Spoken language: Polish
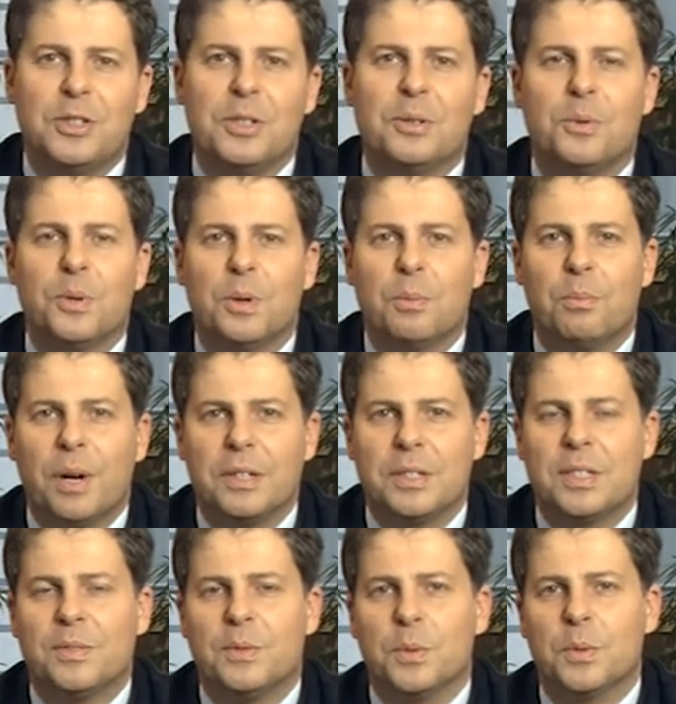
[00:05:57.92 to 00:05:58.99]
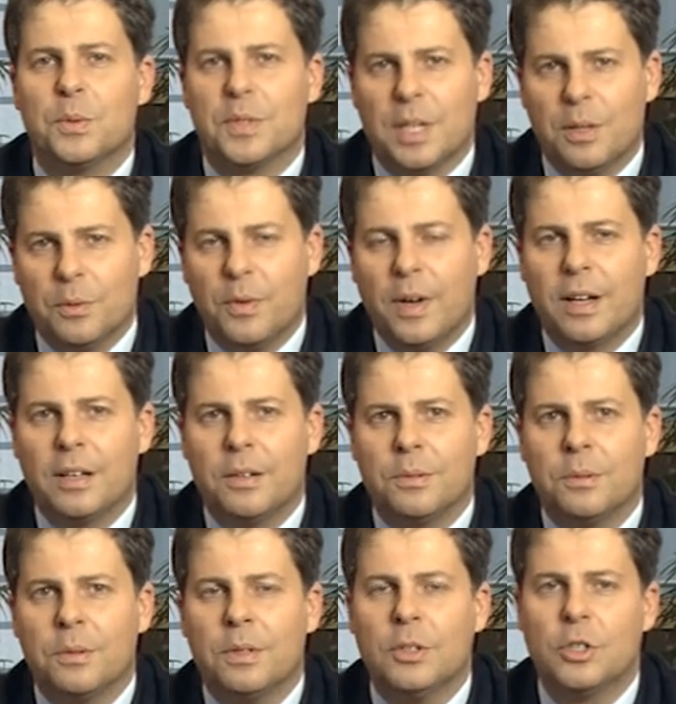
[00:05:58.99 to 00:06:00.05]
dziękuję Państwu za
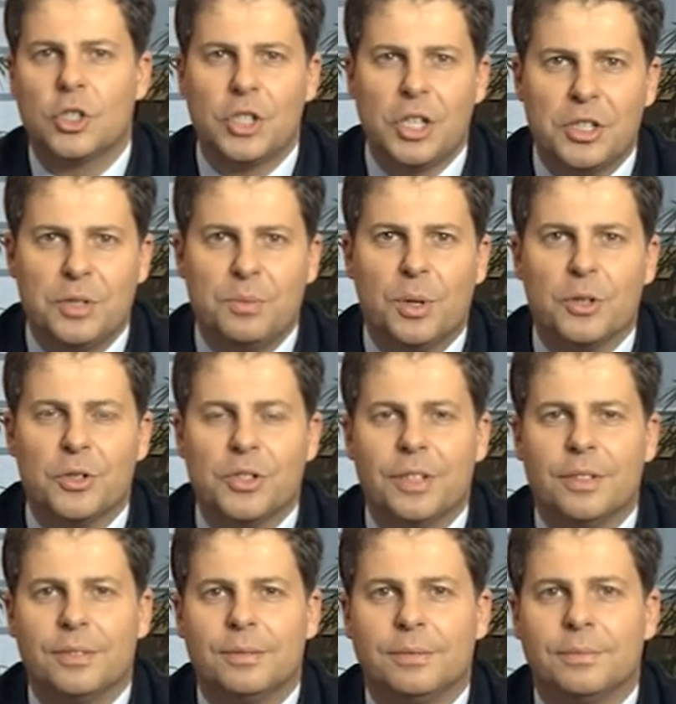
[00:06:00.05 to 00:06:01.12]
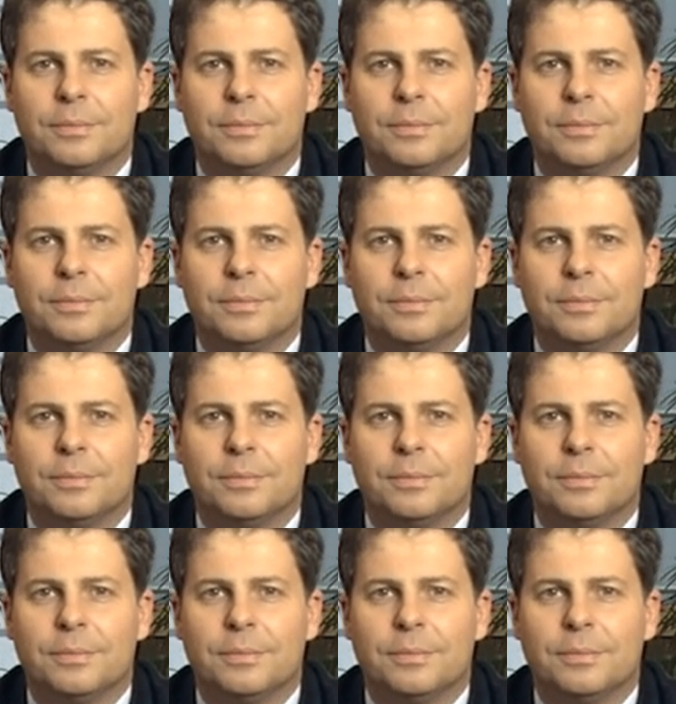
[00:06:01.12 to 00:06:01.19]
uwagę. Szczęść Boże!